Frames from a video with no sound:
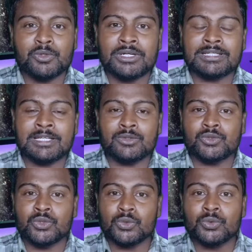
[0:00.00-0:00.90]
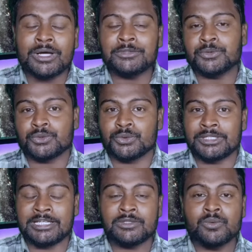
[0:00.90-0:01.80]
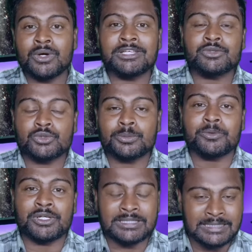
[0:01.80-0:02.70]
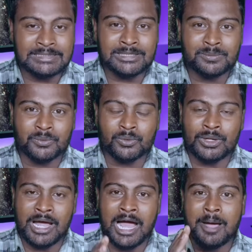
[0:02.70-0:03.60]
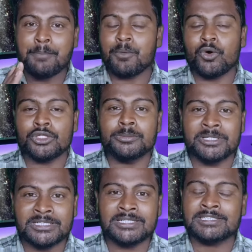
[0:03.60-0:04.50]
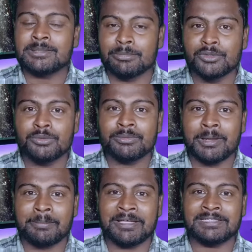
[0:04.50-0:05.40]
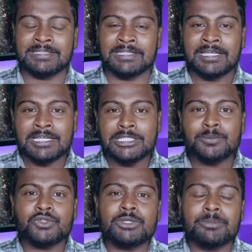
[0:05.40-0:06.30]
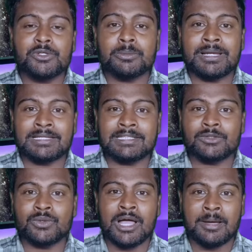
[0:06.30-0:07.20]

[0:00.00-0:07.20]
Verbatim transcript: सपोर्ट करता है दोस्तों ओ को यानी ओ को सपोर्ट करता है यही फोन आप बहुत ही बड़े तरीके से वीडियो भी बना पाएंगे इस फोन से वीडियो बनाते हैं तो